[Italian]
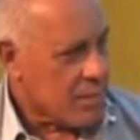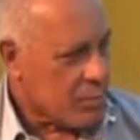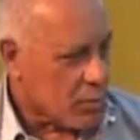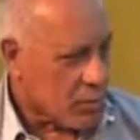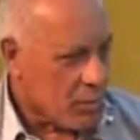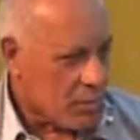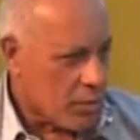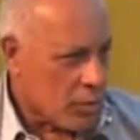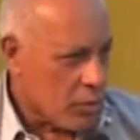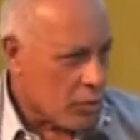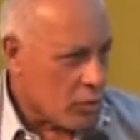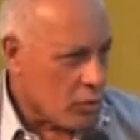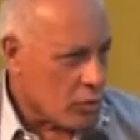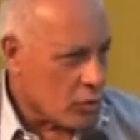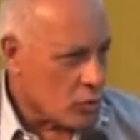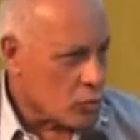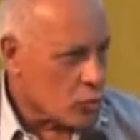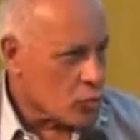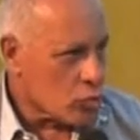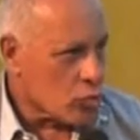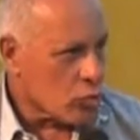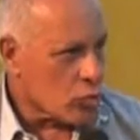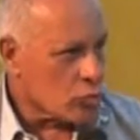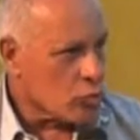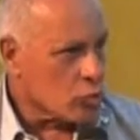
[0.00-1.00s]
e proprio
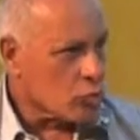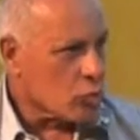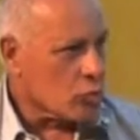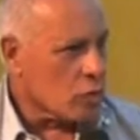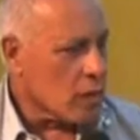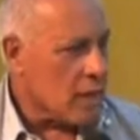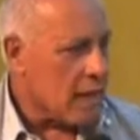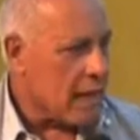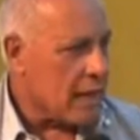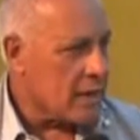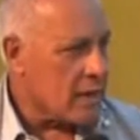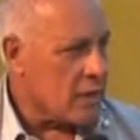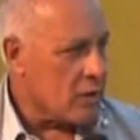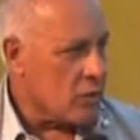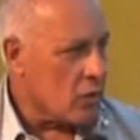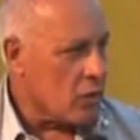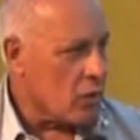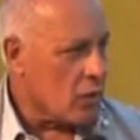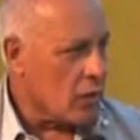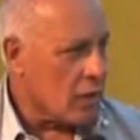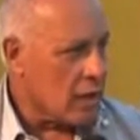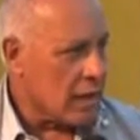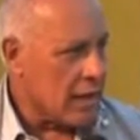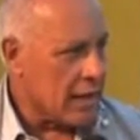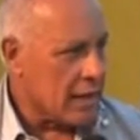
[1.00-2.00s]
lo scorso
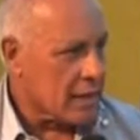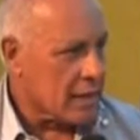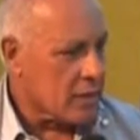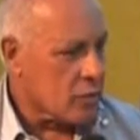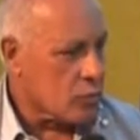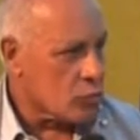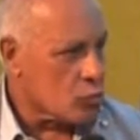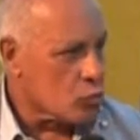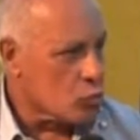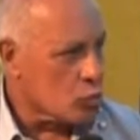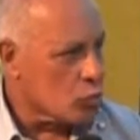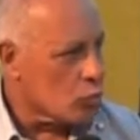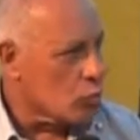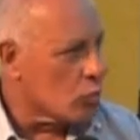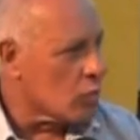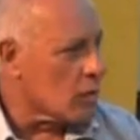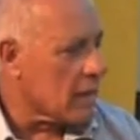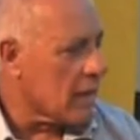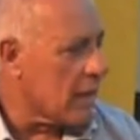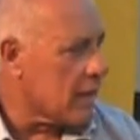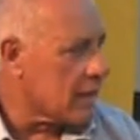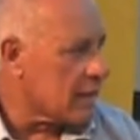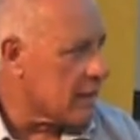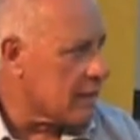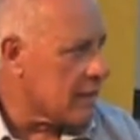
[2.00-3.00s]
anno a
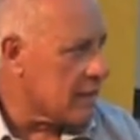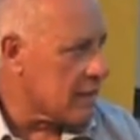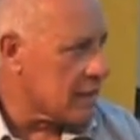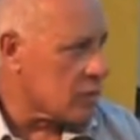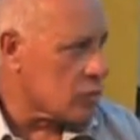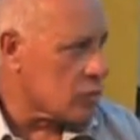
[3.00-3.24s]
chiusura di